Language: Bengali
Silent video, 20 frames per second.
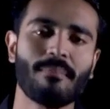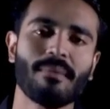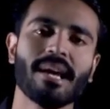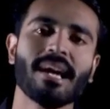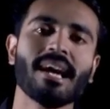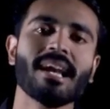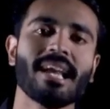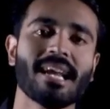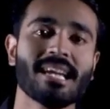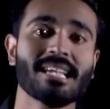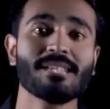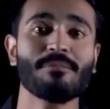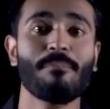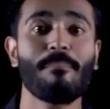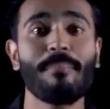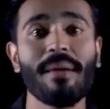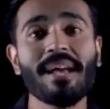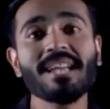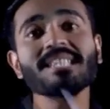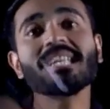আমরা এখানে একটা
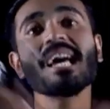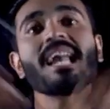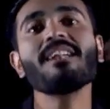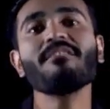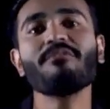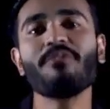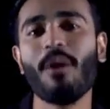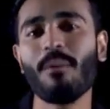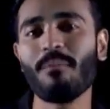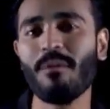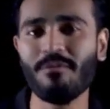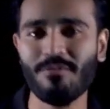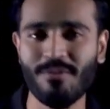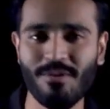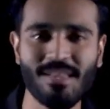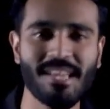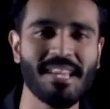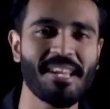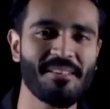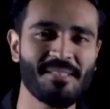স্পেশাল ফর্ম অফ
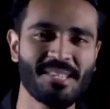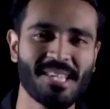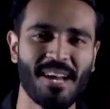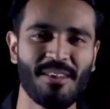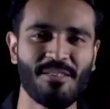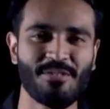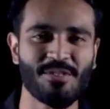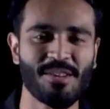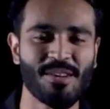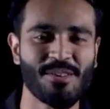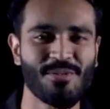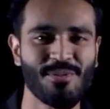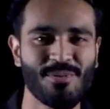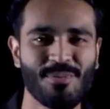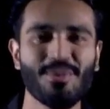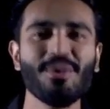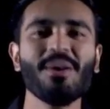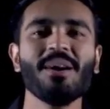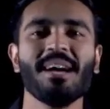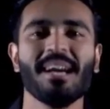নদী নিয়ে হচ্ছে আলোচনা
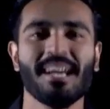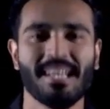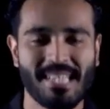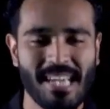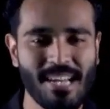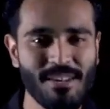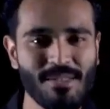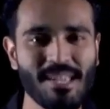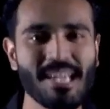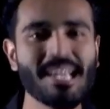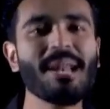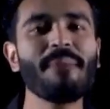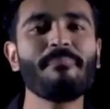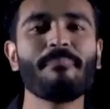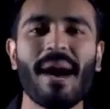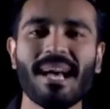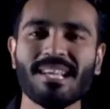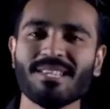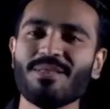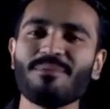করব যে নদী কিনা
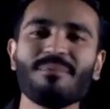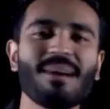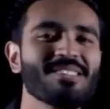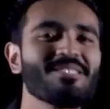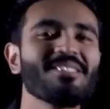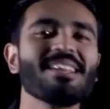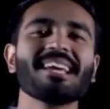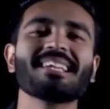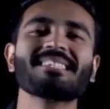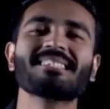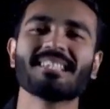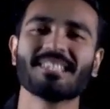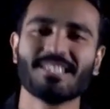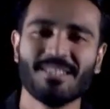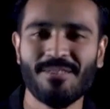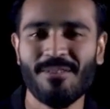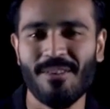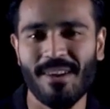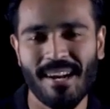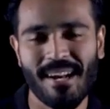বাস্তবে আসলে এক্সিস্ট
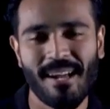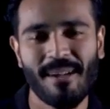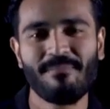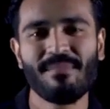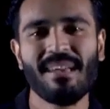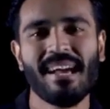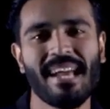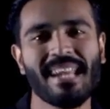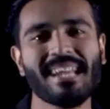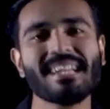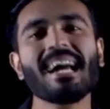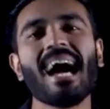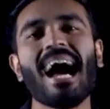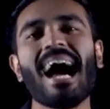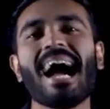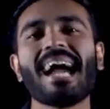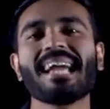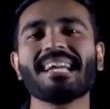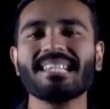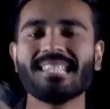করে না এটা একটা
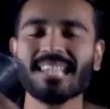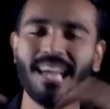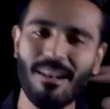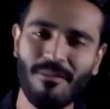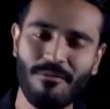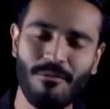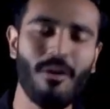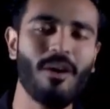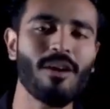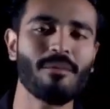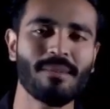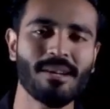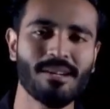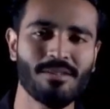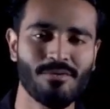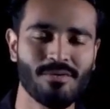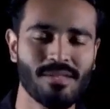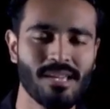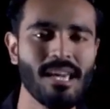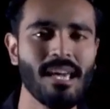আইডিয়াল ফর্মের
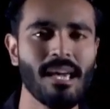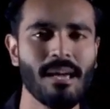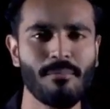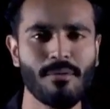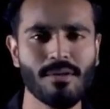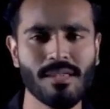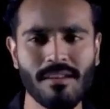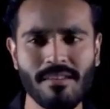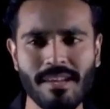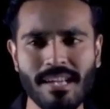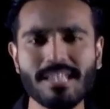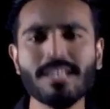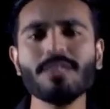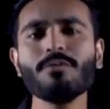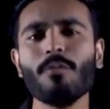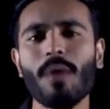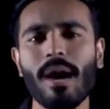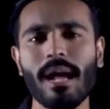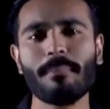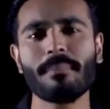নদী এবং দ্য রিজন
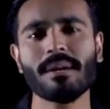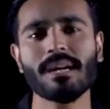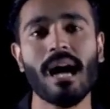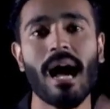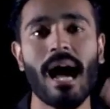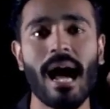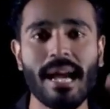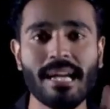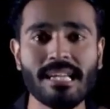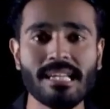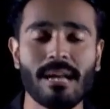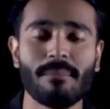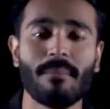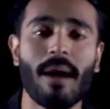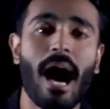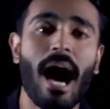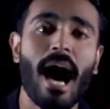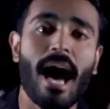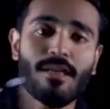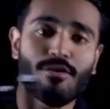ওয়াই আমরা একটা আইডিয়াল বা
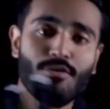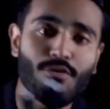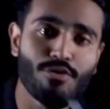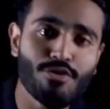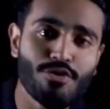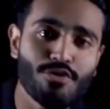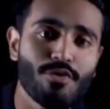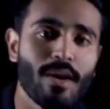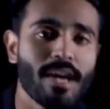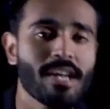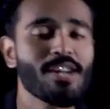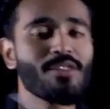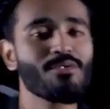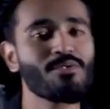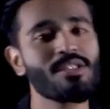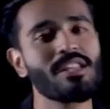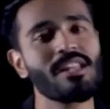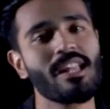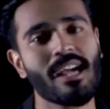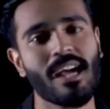আদর্শ একটা
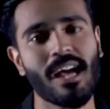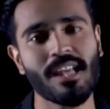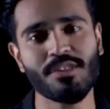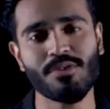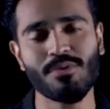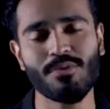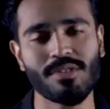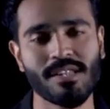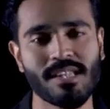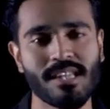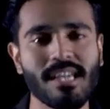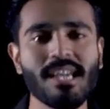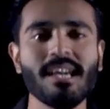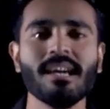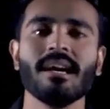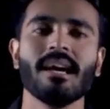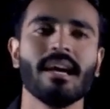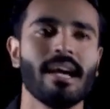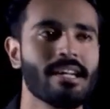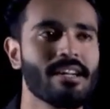নদী নিয়ে কাজ করছি
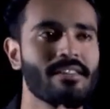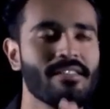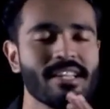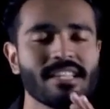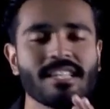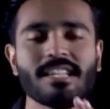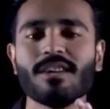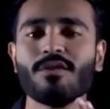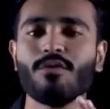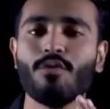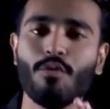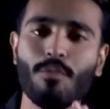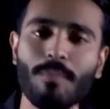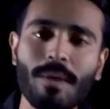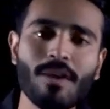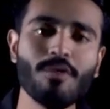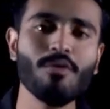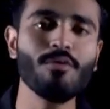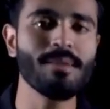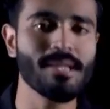এটা রিজনটা
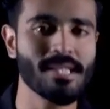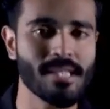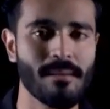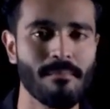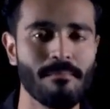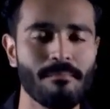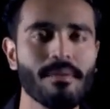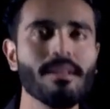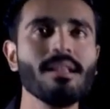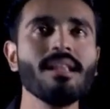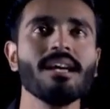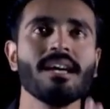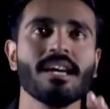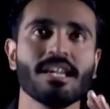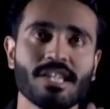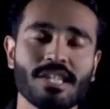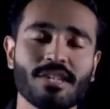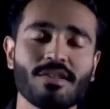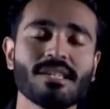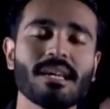খুবই খুবই সিম্পল
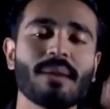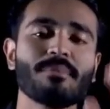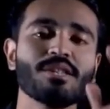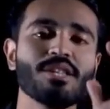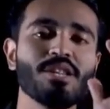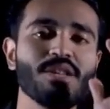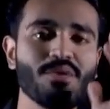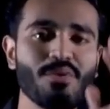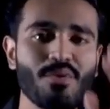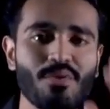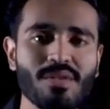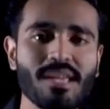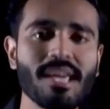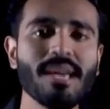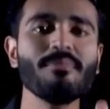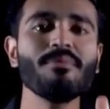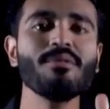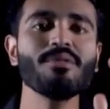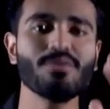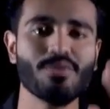সেটা হচ্ছে আমরা যদি নদী
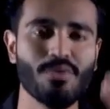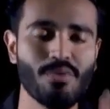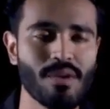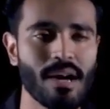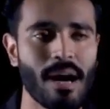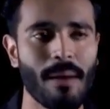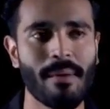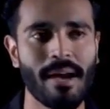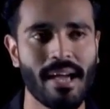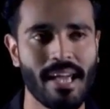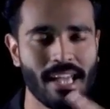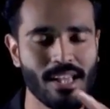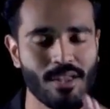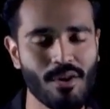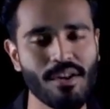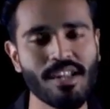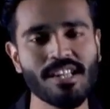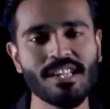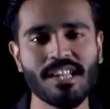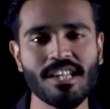এবং নৌকা বা এই
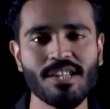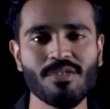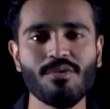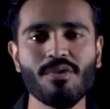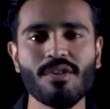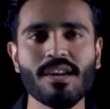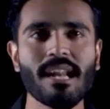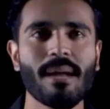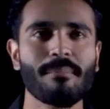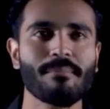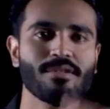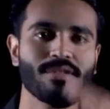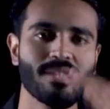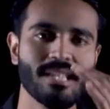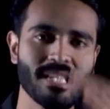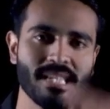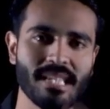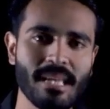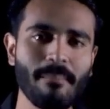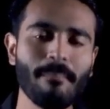ধরনের জিনিসগুলো কিনা আমরা যদি
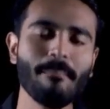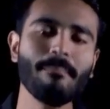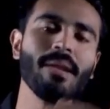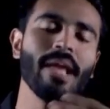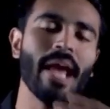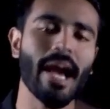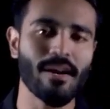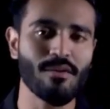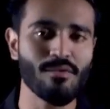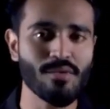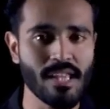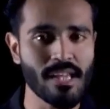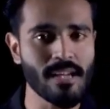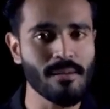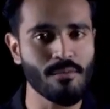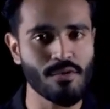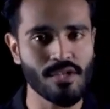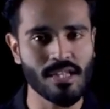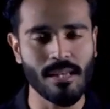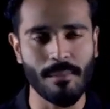সিম্পলি এখন থেকে
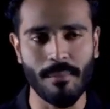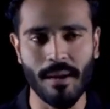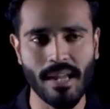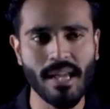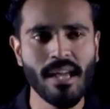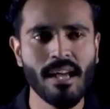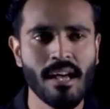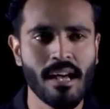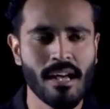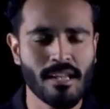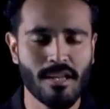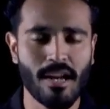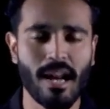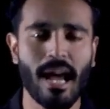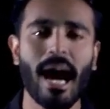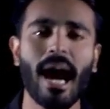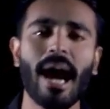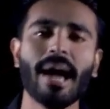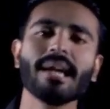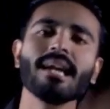বুঝতে পারি তাহলে
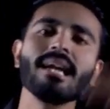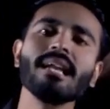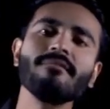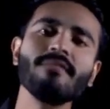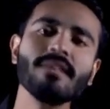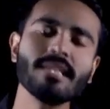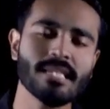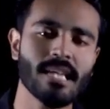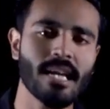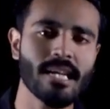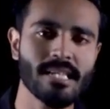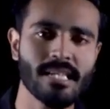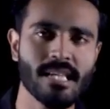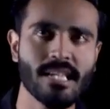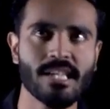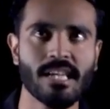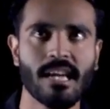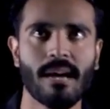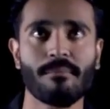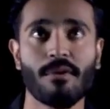হায়ার লেভেল স্টাডিজে
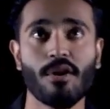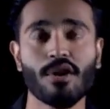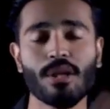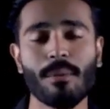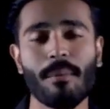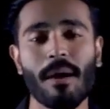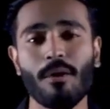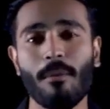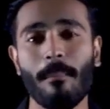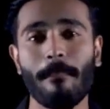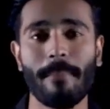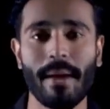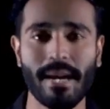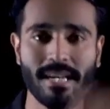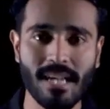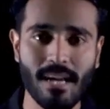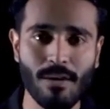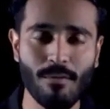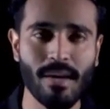যে আমরা হয়তো আরো বেটার